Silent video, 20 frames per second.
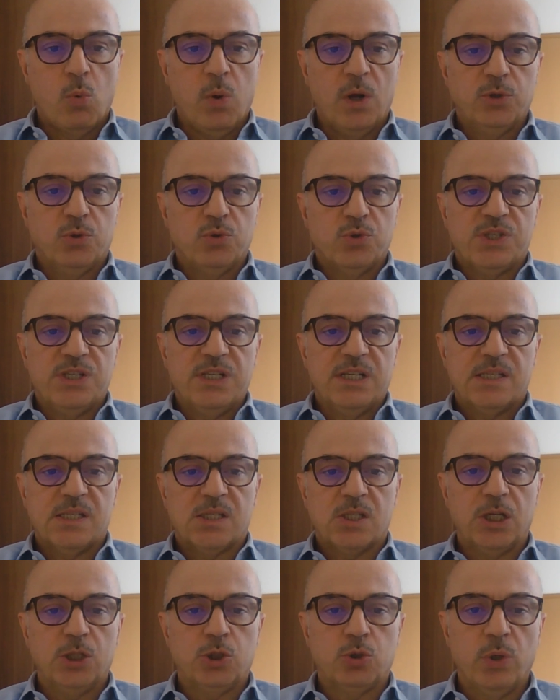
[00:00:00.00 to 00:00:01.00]
quanto sia
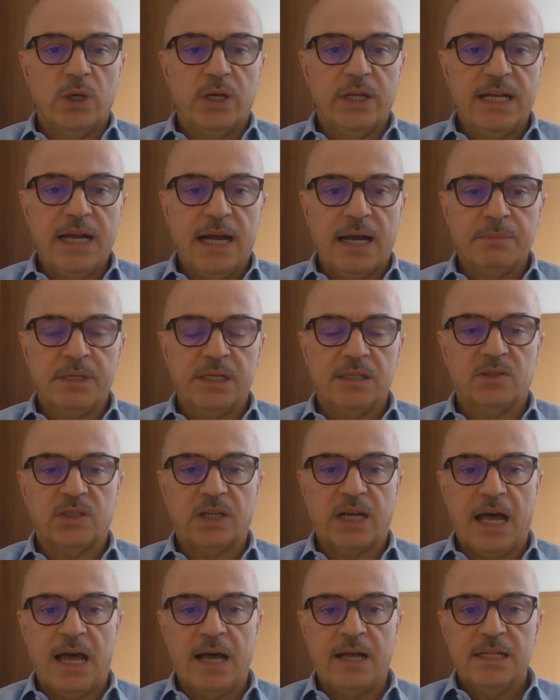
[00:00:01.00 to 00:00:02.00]
stretto il legame
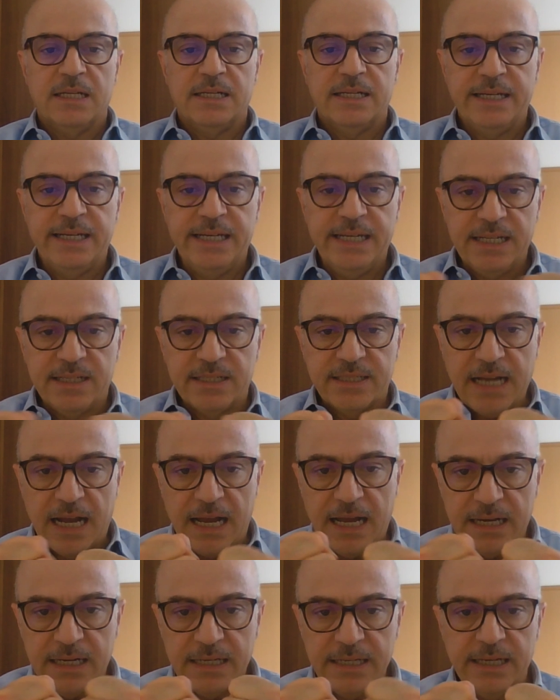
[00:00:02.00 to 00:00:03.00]
tra
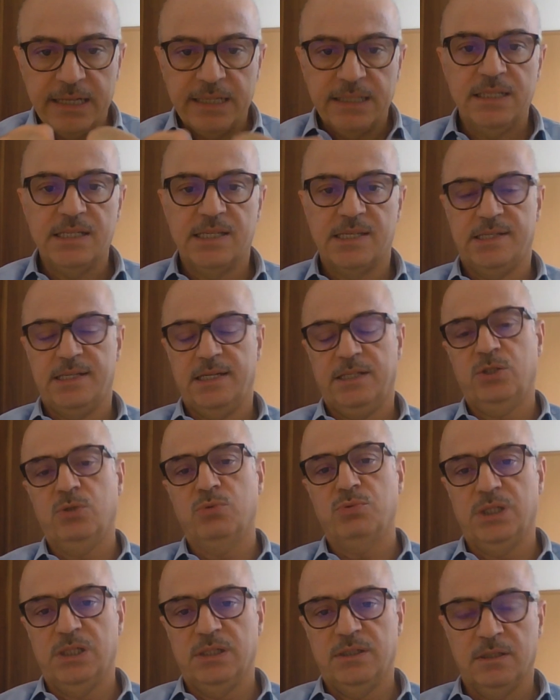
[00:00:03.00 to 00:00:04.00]
l'Italia e gli
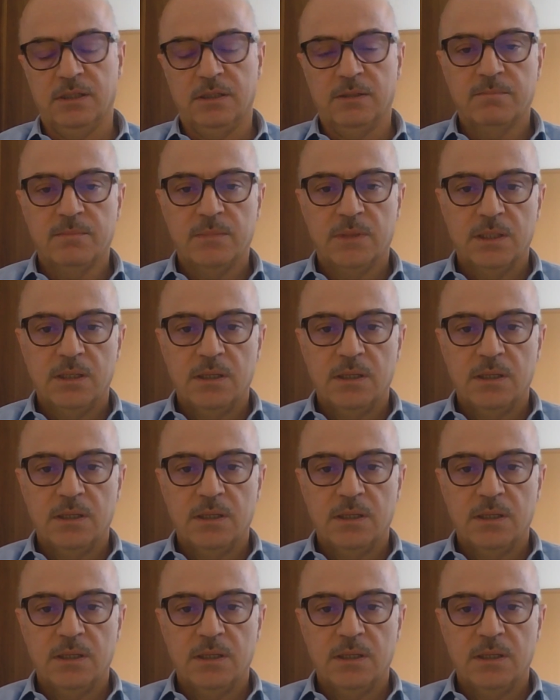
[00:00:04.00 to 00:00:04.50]
Stati Uniti